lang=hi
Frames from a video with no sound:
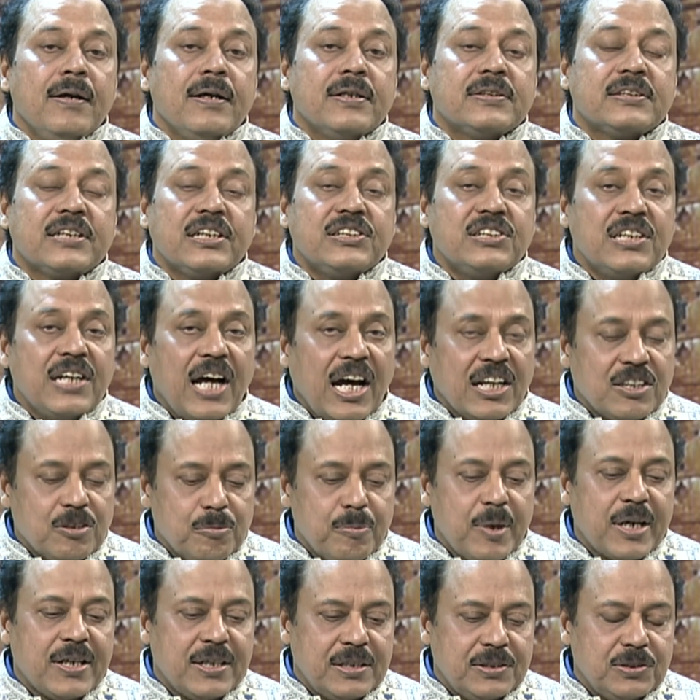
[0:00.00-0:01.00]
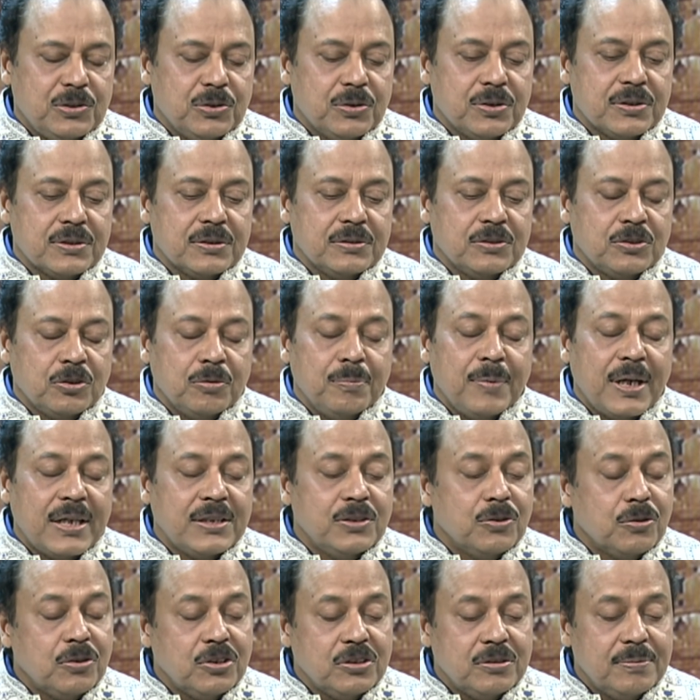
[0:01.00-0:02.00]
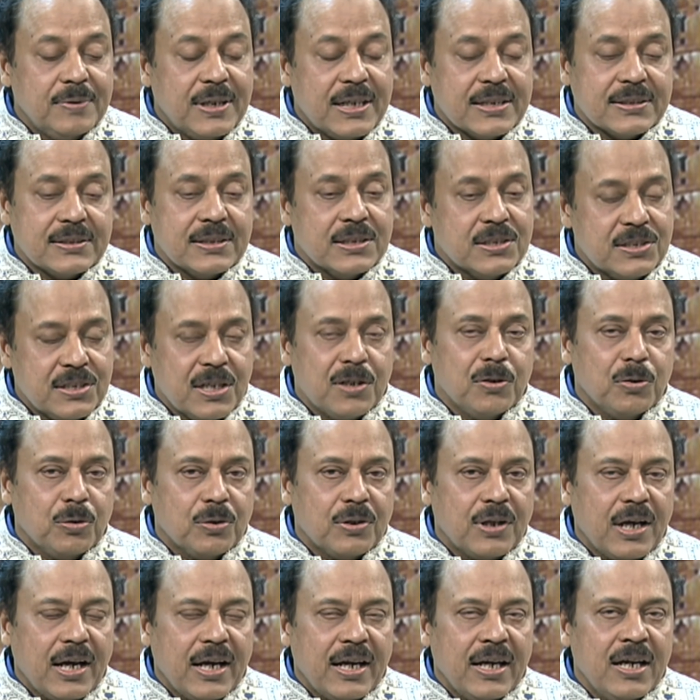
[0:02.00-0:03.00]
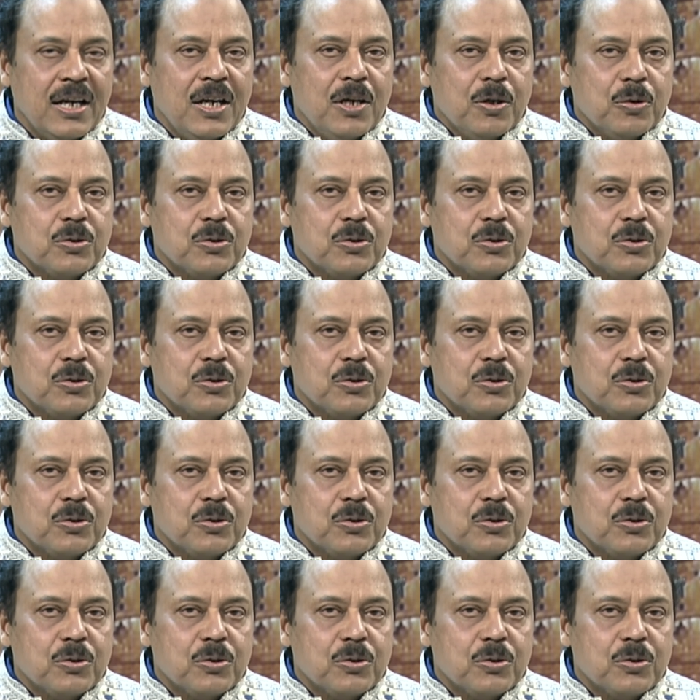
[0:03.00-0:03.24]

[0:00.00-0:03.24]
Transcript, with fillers: सृजनात्मक जो जो मेरा जो कुछ मेरा सृजन होता है